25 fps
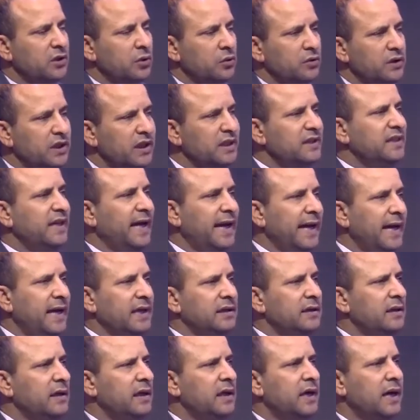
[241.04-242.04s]
الالكترونيه
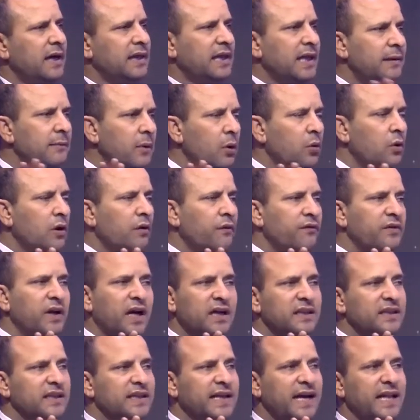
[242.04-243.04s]
اتحاد خذا موقف
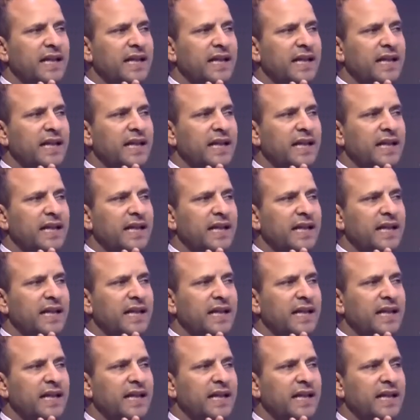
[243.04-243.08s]
نقدي